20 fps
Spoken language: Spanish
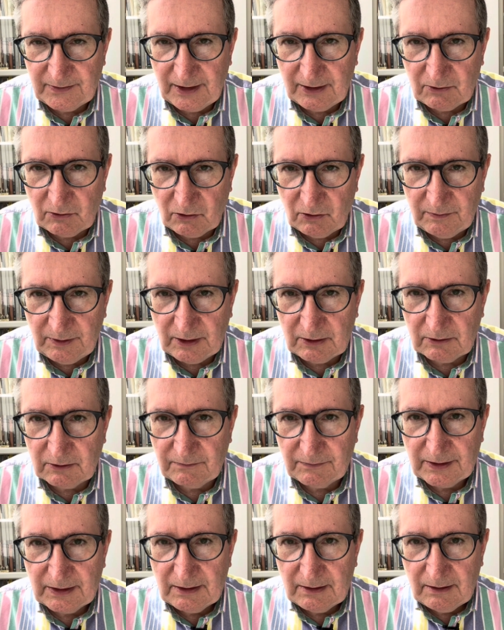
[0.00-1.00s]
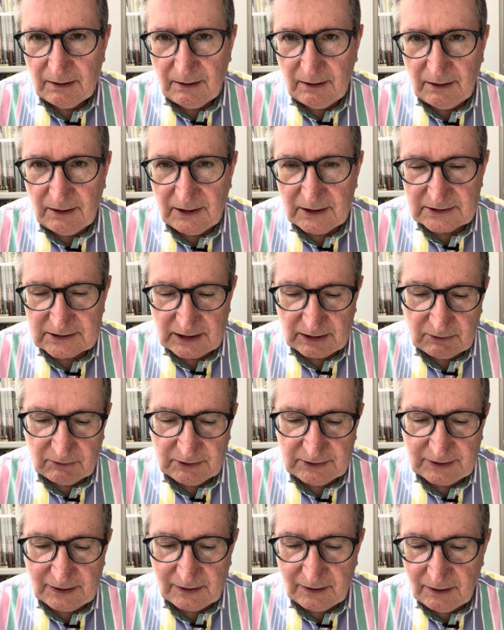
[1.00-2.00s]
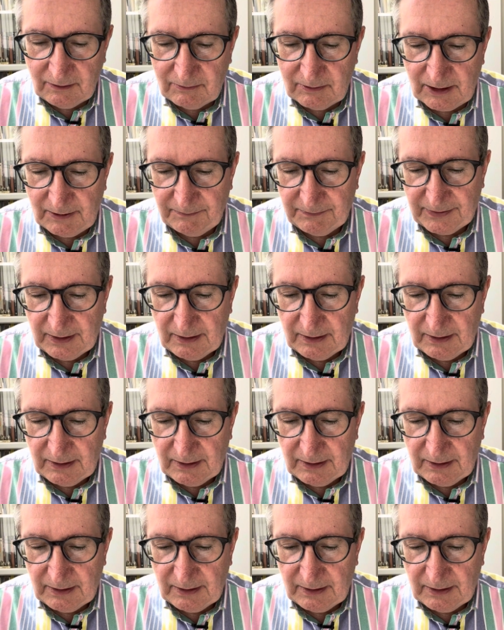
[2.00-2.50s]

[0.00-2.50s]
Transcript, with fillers: económico y es algo entendible.